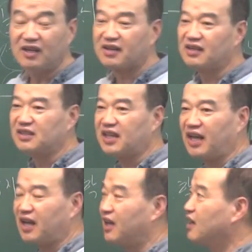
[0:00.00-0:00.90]
그럴
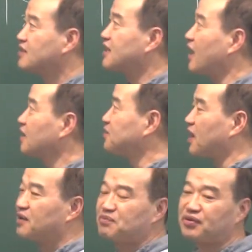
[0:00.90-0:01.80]
때
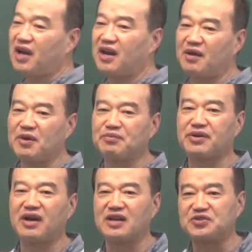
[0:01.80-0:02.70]
상급자는 불안하면
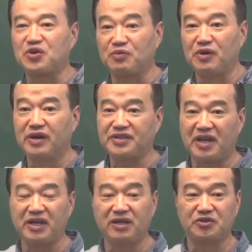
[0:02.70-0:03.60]
불안할수록 무엇에
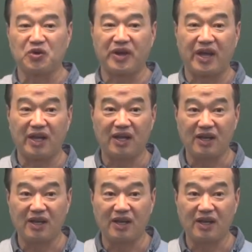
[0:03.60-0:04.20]
의존해?